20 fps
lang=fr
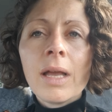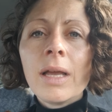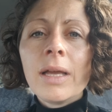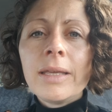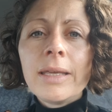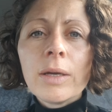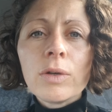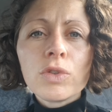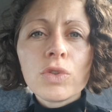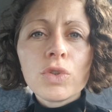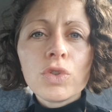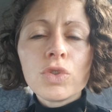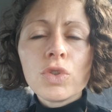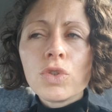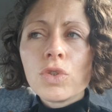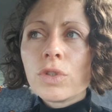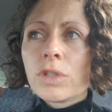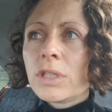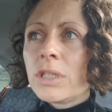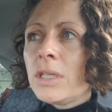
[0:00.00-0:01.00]
Il y a autre chose
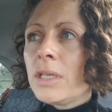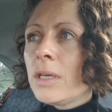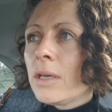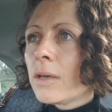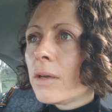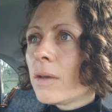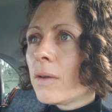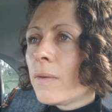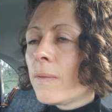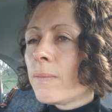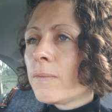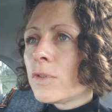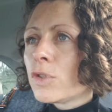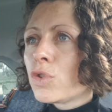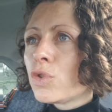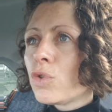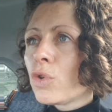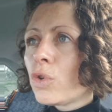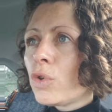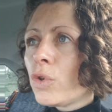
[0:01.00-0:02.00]
aussi euh,
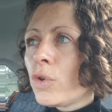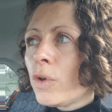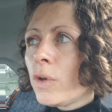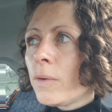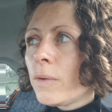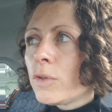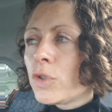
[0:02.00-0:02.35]
le